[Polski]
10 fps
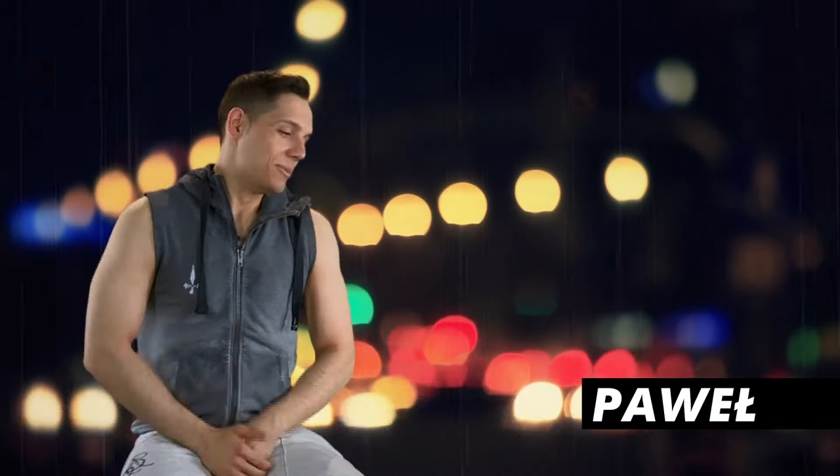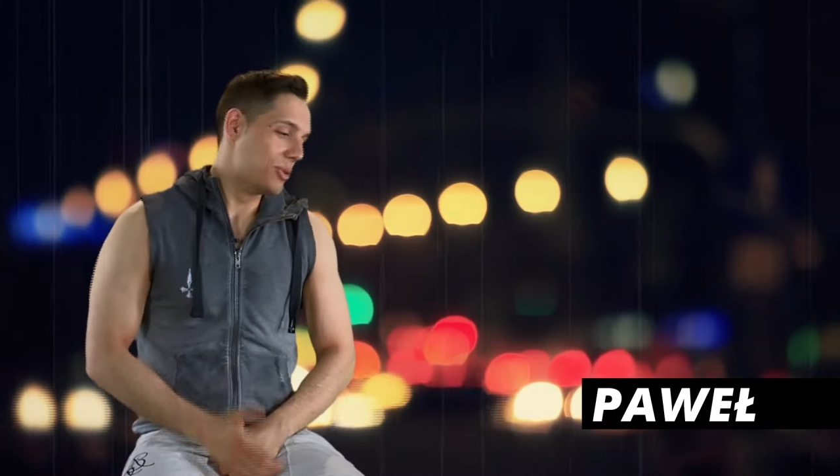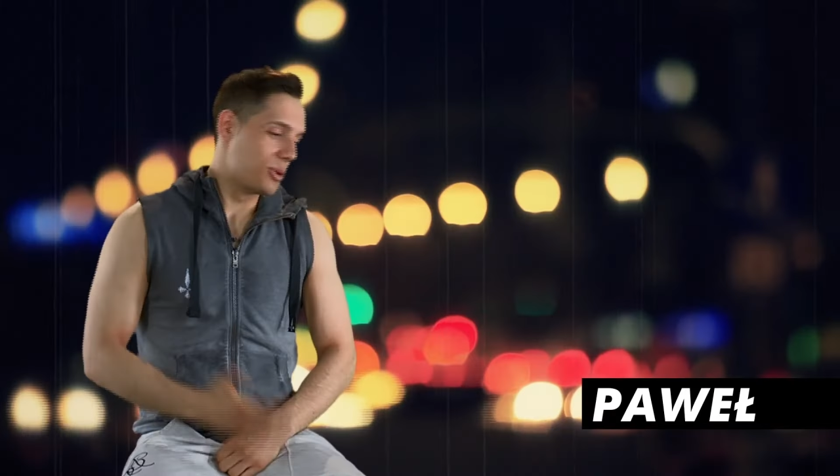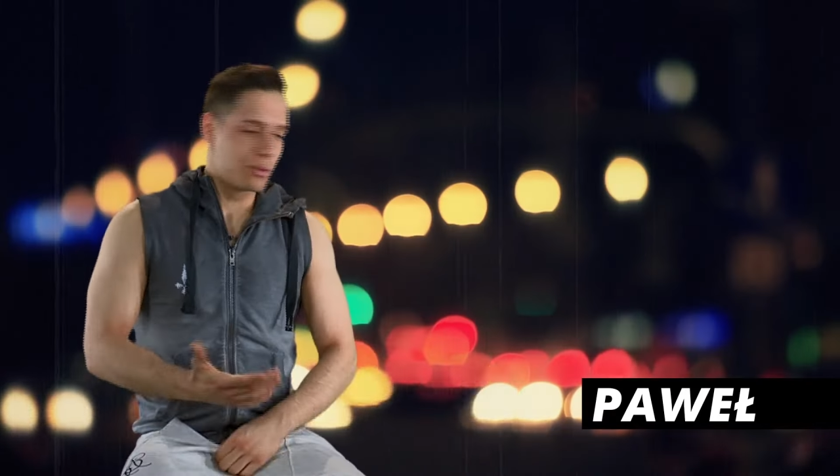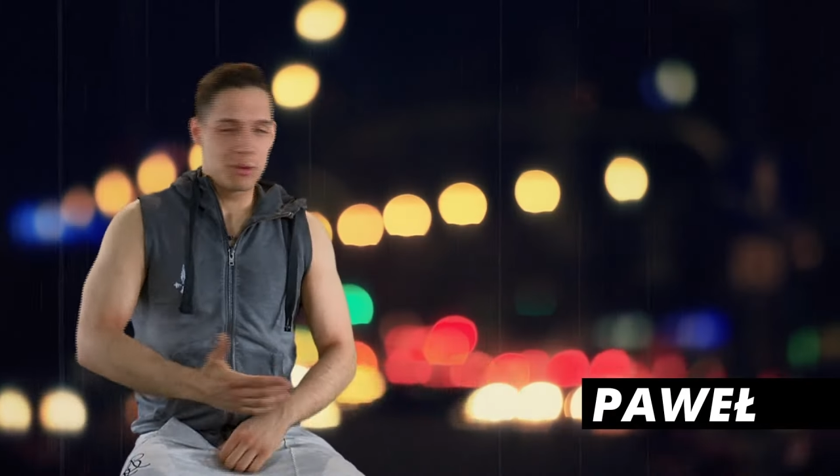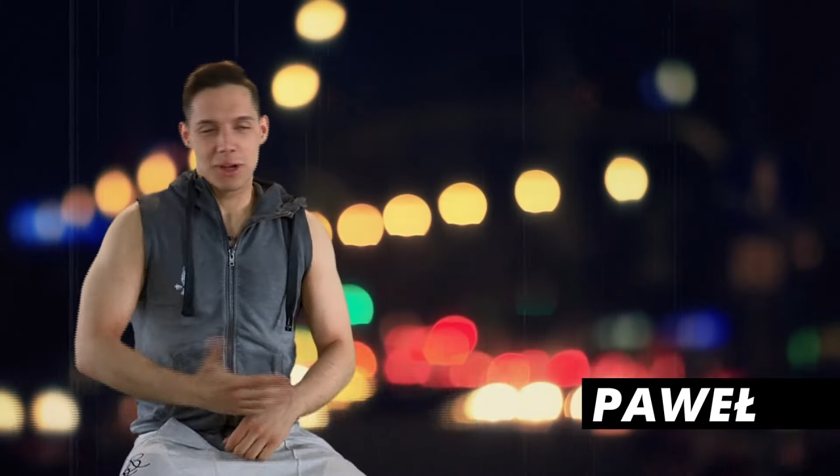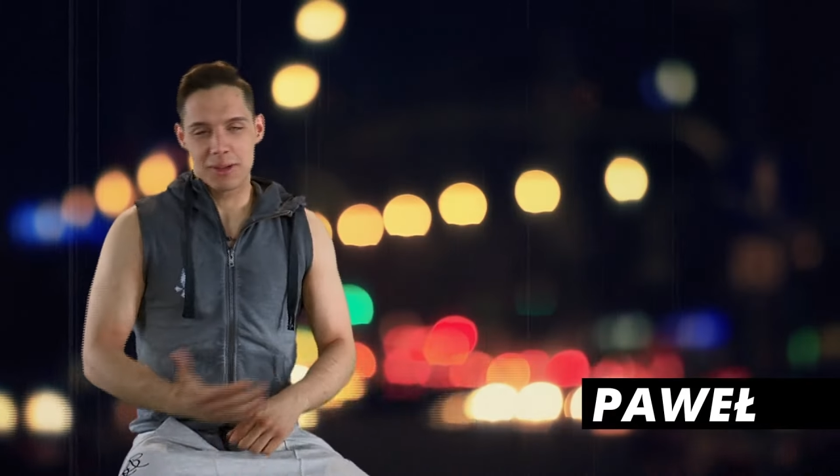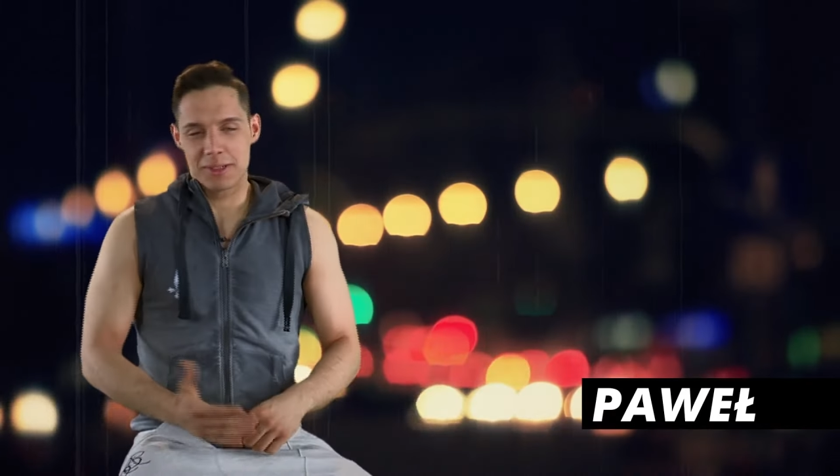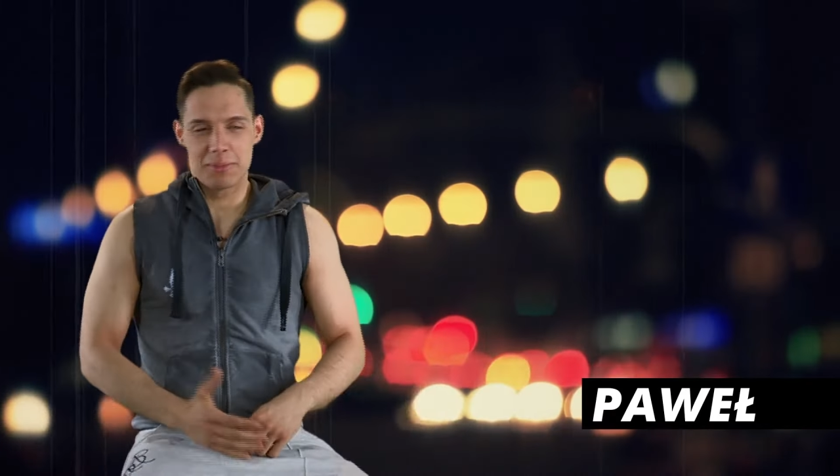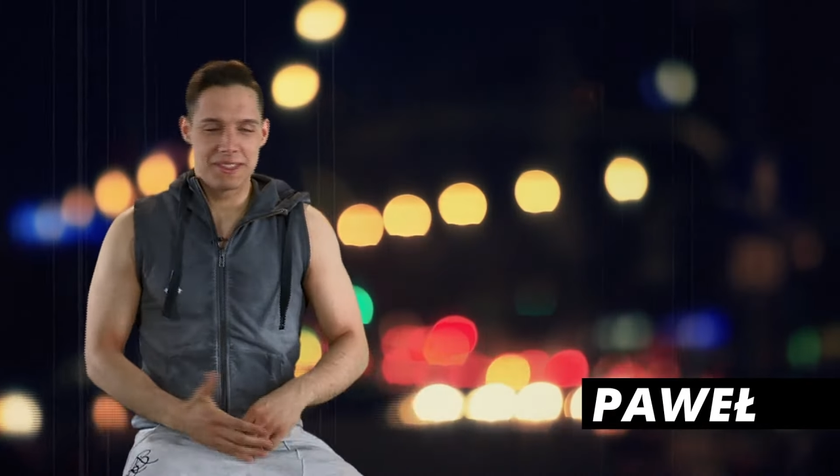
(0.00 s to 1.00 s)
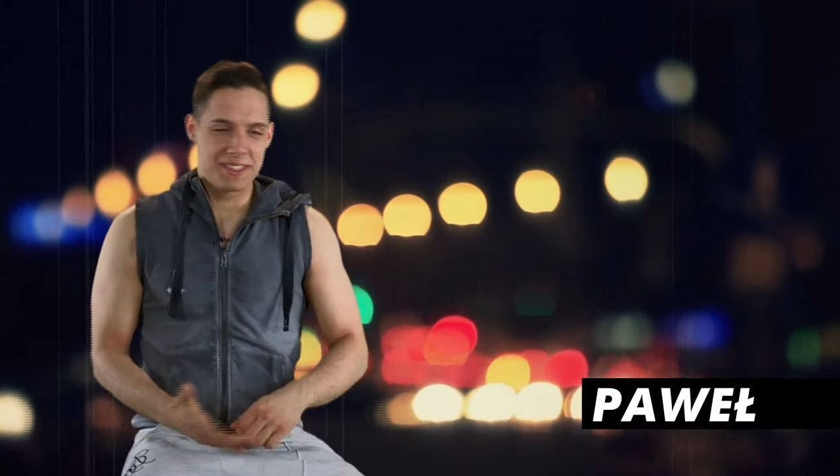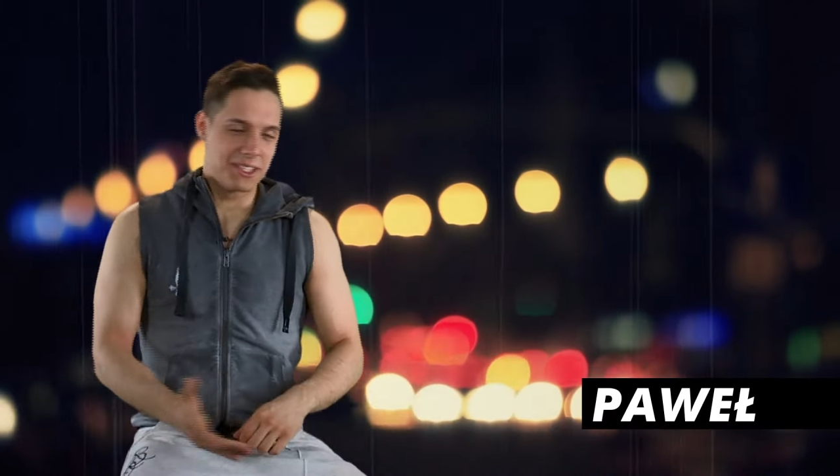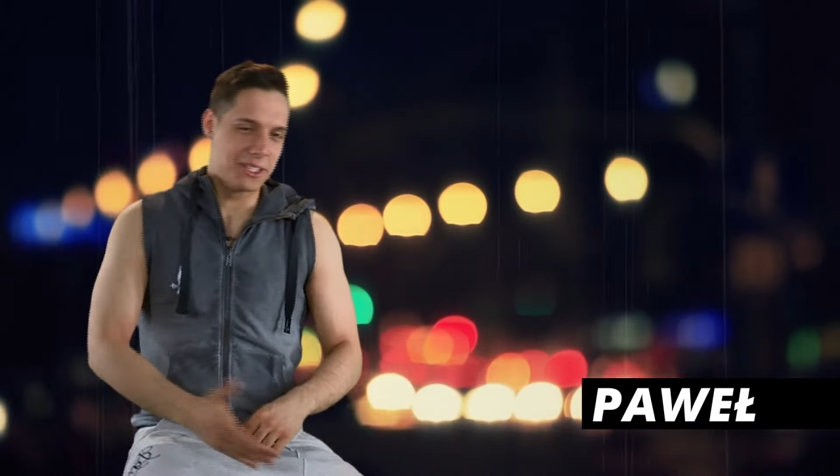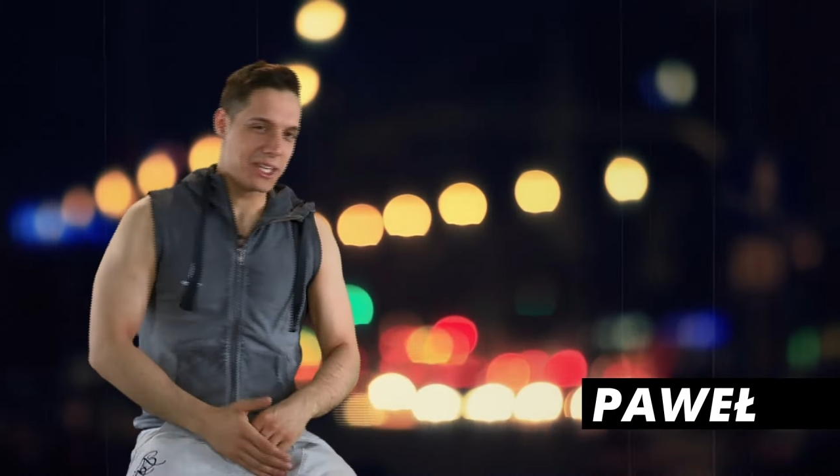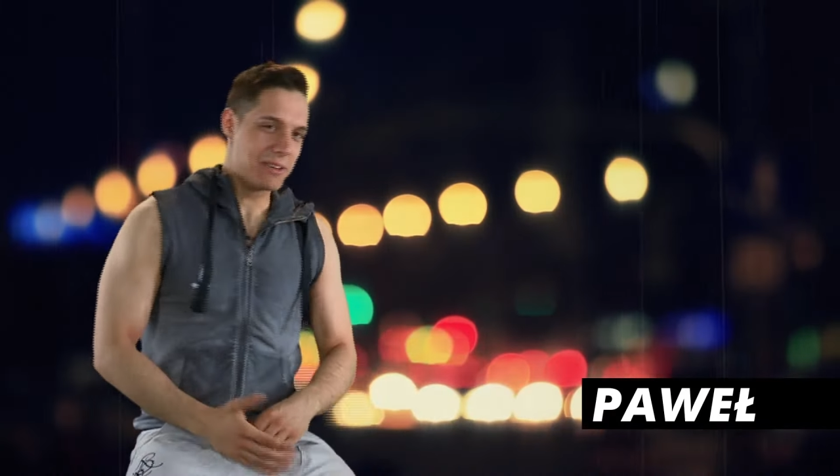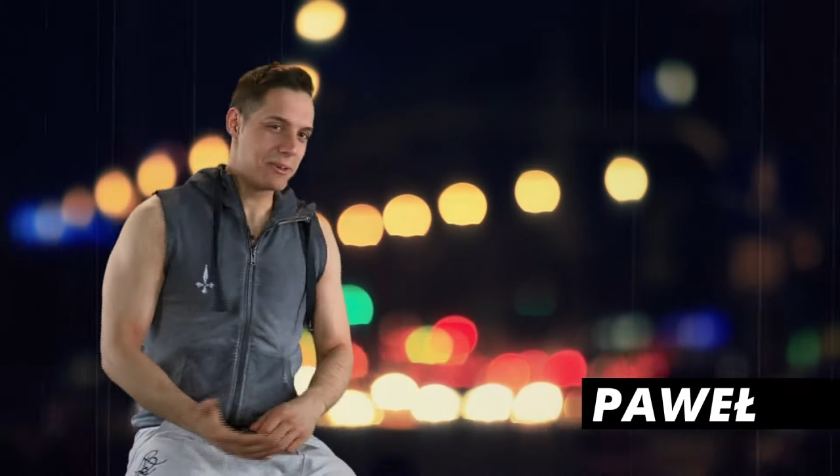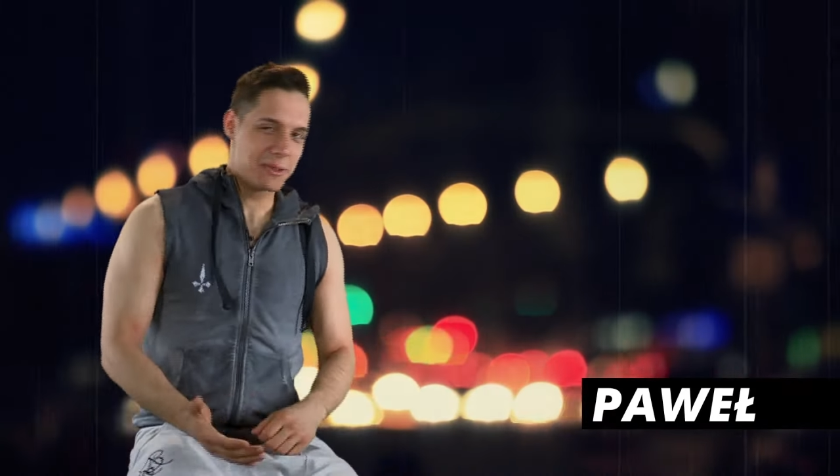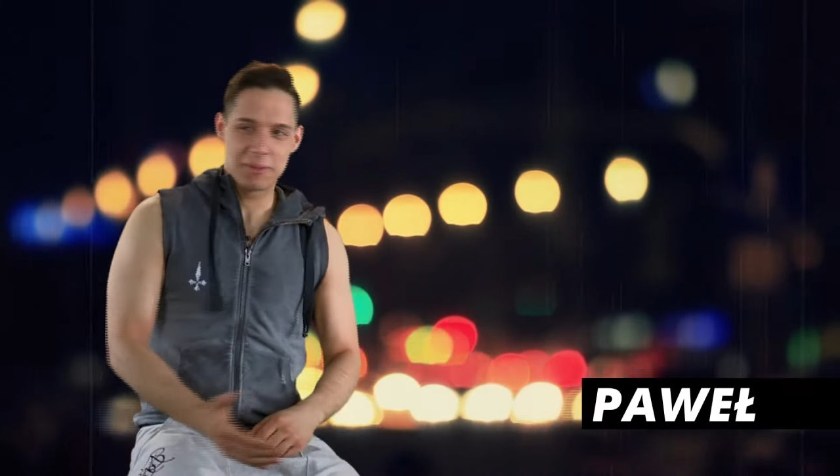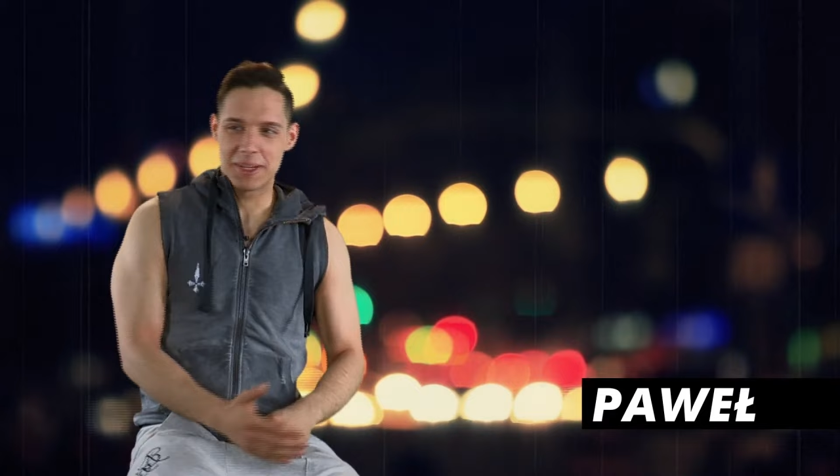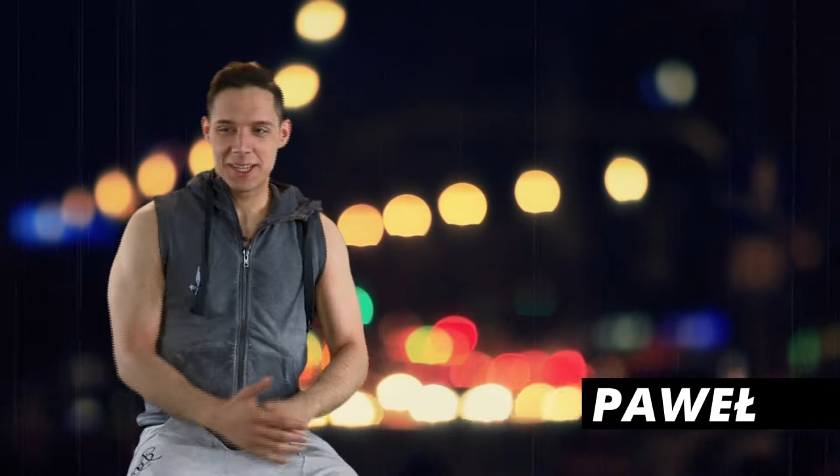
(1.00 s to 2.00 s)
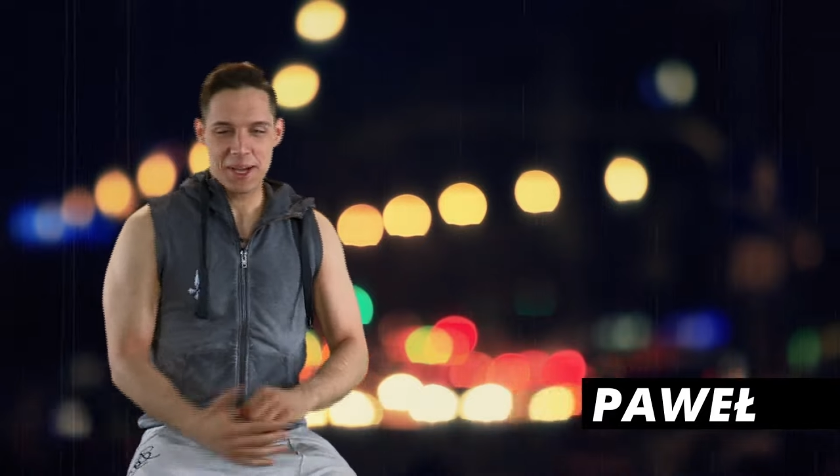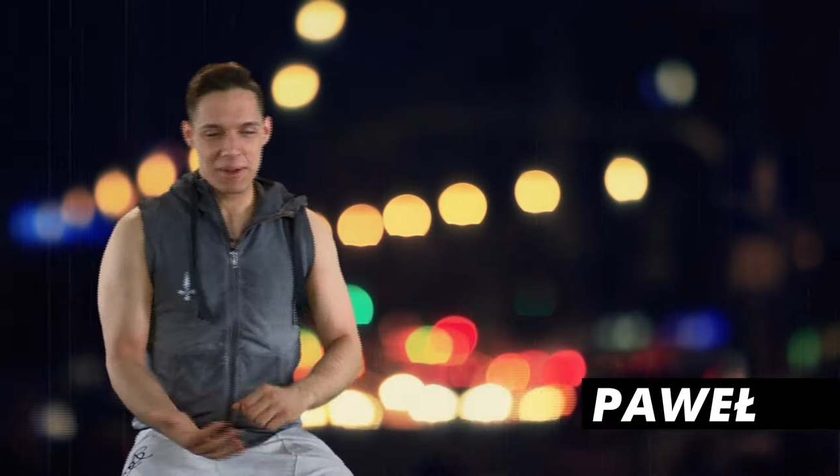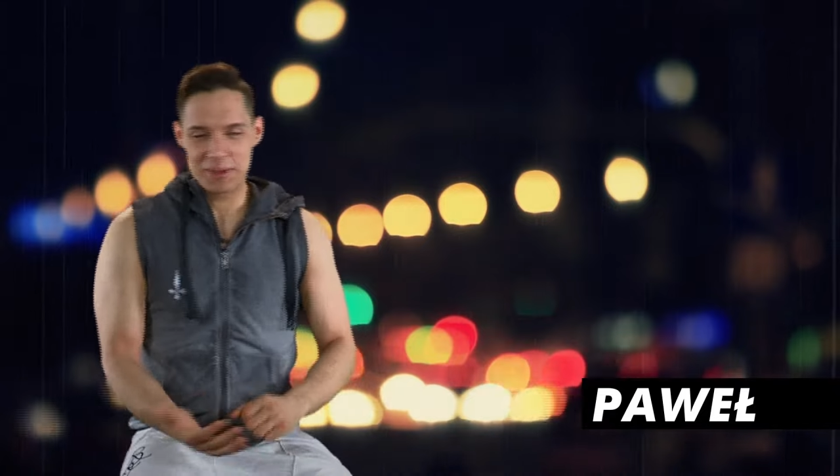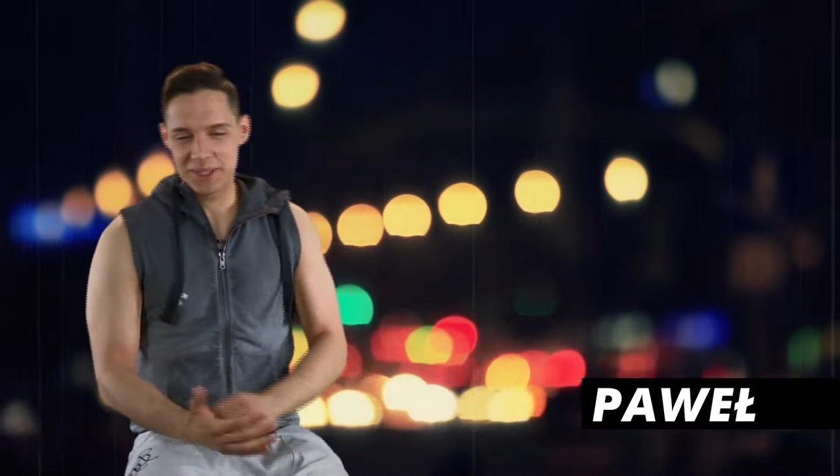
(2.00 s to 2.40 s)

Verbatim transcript: Mój jako osobisty zadziałał, uśmiechnąłem się,